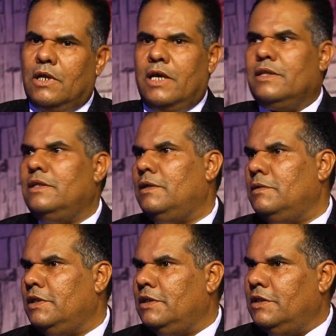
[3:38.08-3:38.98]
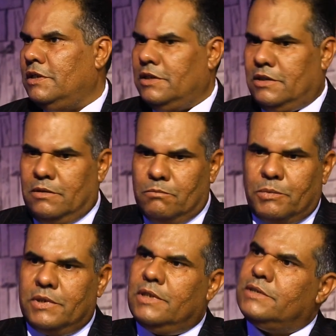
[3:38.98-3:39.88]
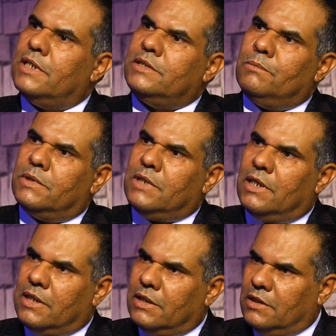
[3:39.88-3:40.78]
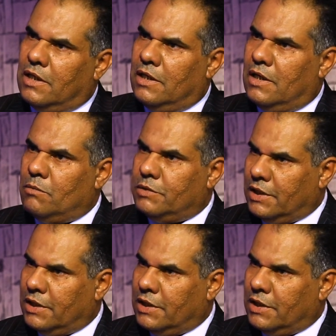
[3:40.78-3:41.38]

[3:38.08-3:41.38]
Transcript: الاخرى ايضا آه، ممكن ان نستخدم الطائرات آه،